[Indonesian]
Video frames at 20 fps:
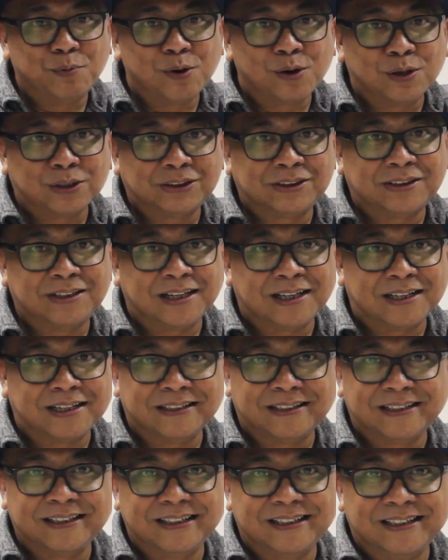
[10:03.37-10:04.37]
bos dan
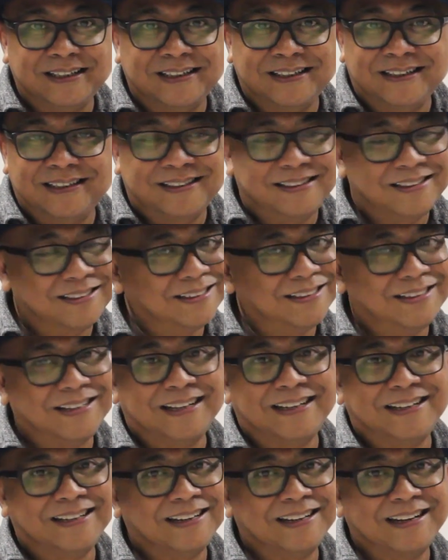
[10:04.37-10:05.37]

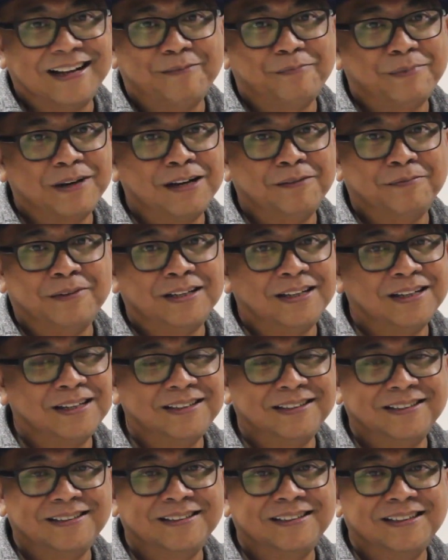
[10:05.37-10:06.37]
dan apa namanya
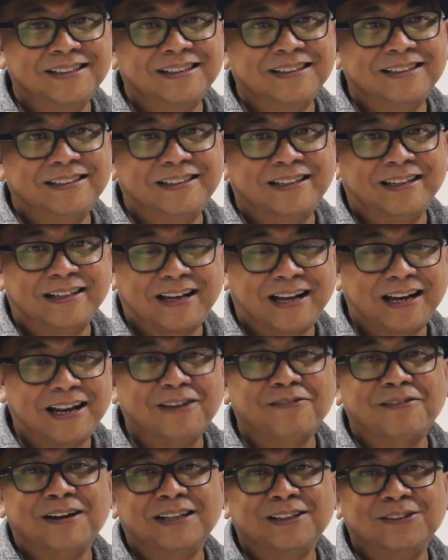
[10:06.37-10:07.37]
dan
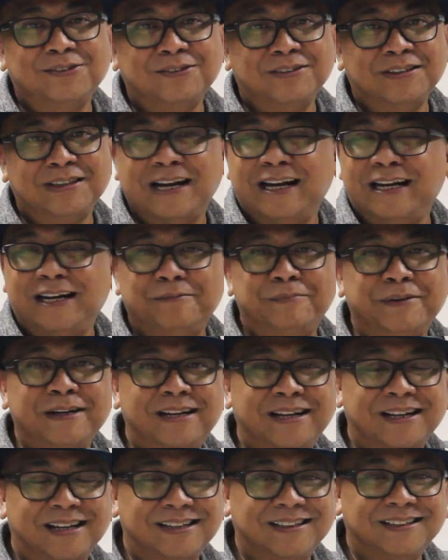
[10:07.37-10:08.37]
karyawan tuh nggak ada
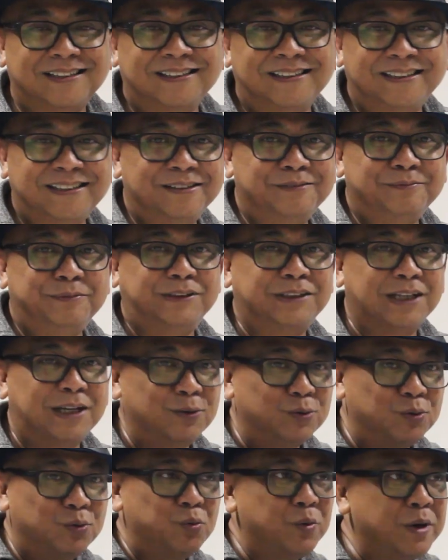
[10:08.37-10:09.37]
beda bisa
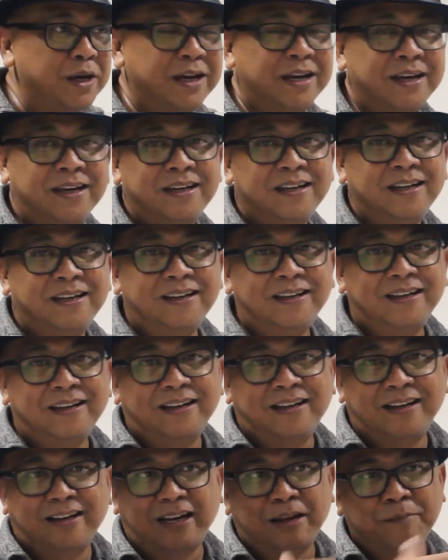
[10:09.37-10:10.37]
lu gue
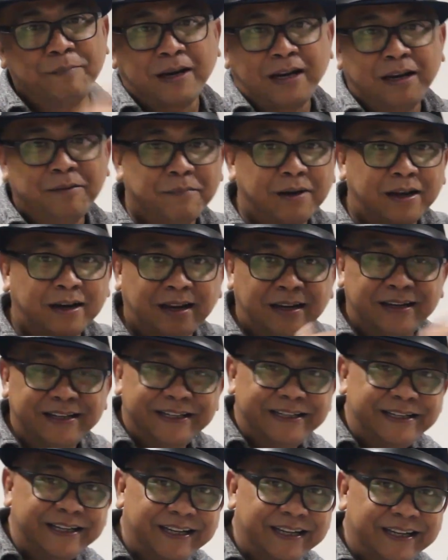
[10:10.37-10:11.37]
lempar-lemparan
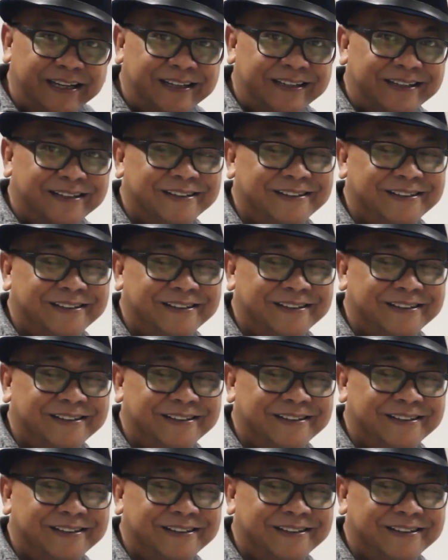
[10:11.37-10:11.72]
ide